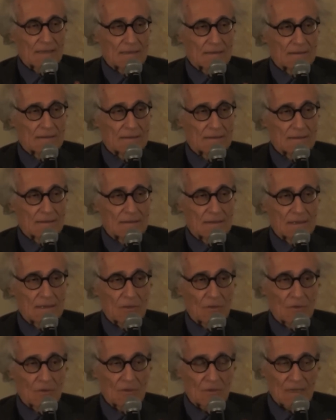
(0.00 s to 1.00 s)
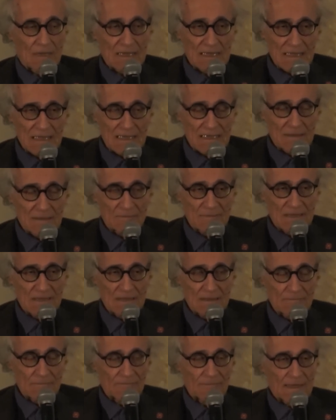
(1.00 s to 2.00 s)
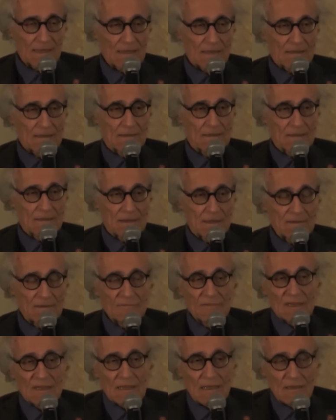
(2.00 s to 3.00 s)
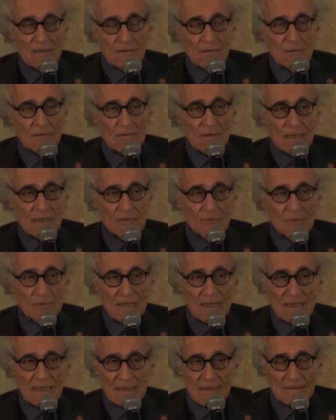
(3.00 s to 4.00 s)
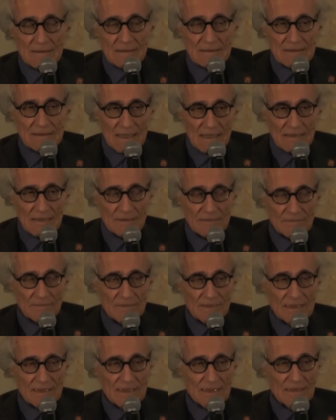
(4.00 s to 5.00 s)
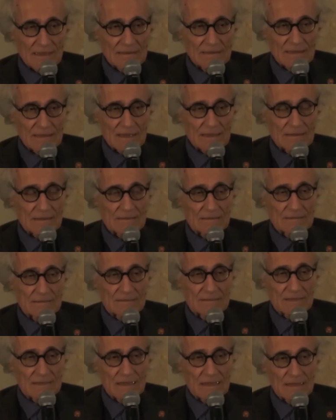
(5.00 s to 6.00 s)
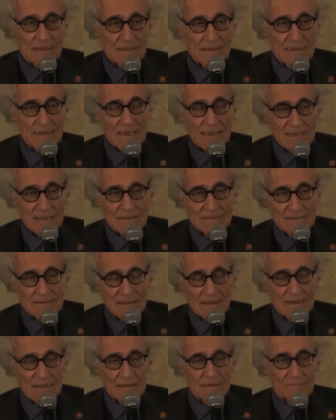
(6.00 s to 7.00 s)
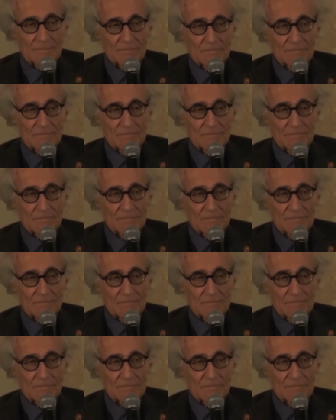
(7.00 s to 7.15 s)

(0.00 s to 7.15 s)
eh, i loro legami, rinviano ad una realtà, la realtà del carattere